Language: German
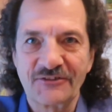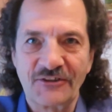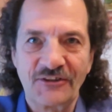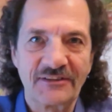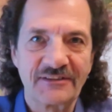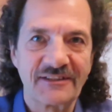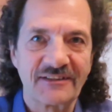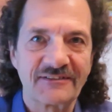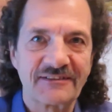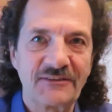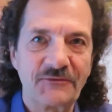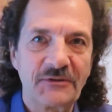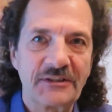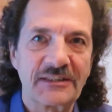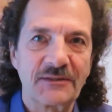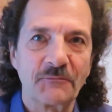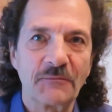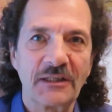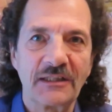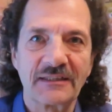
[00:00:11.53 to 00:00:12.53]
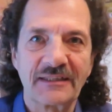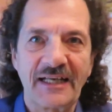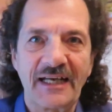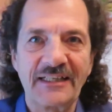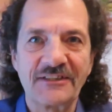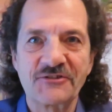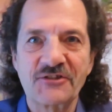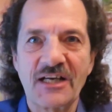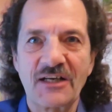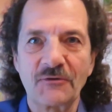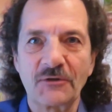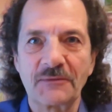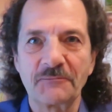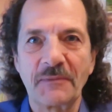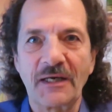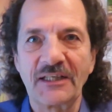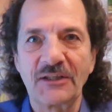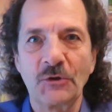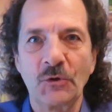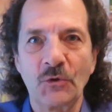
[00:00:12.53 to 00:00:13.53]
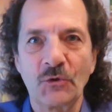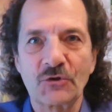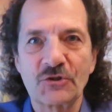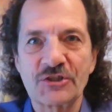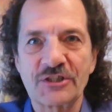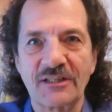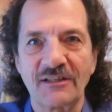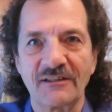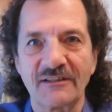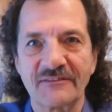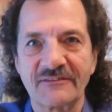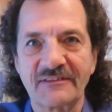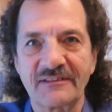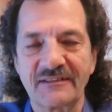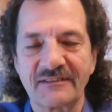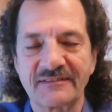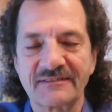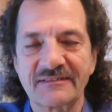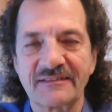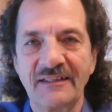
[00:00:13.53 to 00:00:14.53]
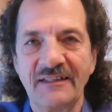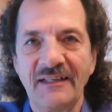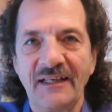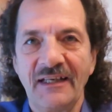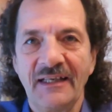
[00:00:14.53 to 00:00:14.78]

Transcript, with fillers: Schön, dass Sie wieder mal reinschauen bei Hochstraßers.